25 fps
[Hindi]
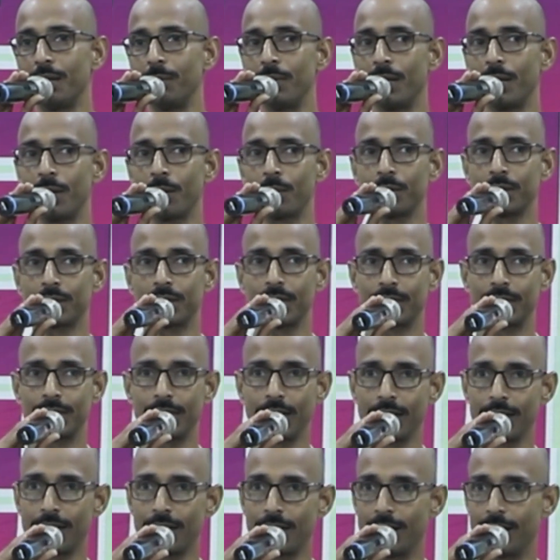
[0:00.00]
कि मेरे को
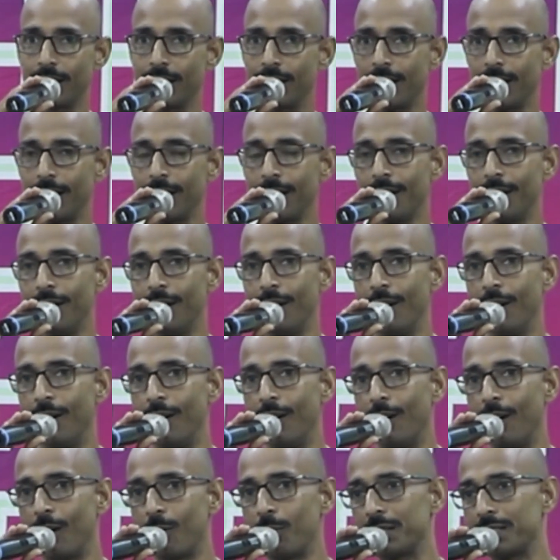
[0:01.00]
शिक्षा देनी है
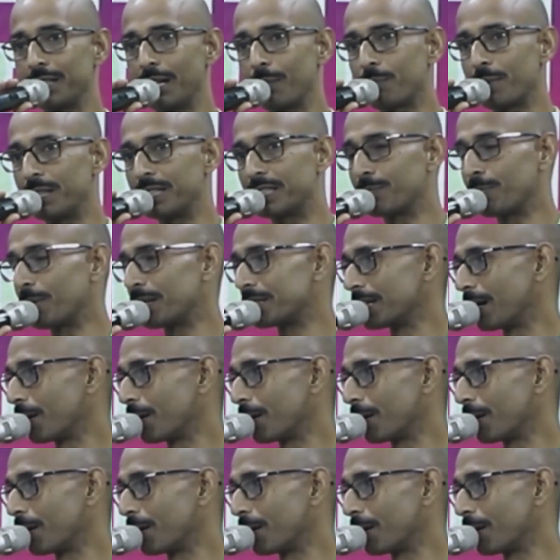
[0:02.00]
और मैं साहब प्रिंसिपल